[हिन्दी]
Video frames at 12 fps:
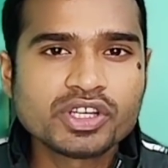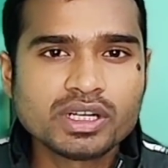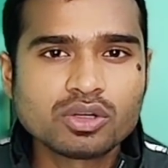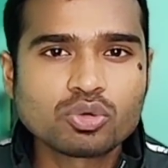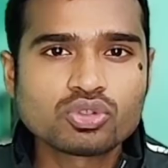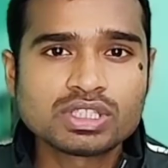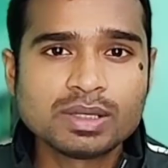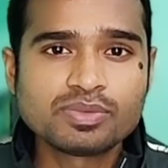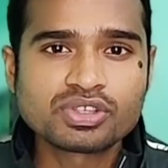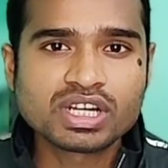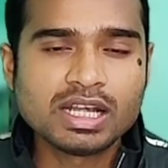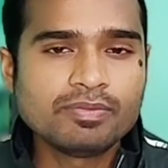चैनल को
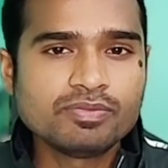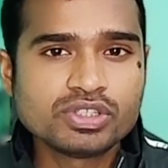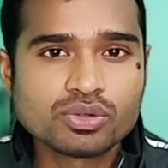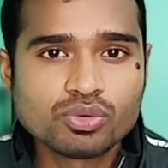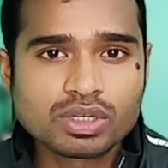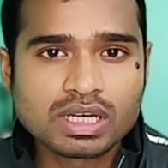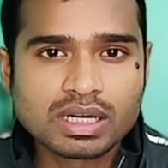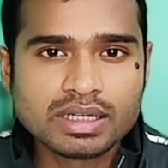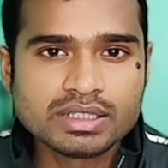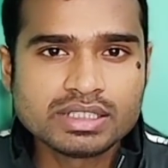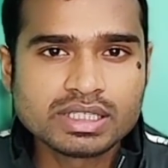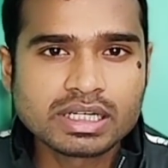सब्सक्राइब ज़रूर कर
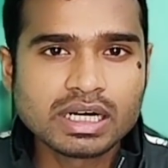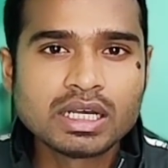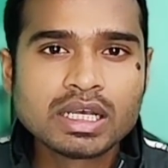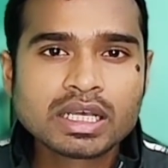लीजिएगा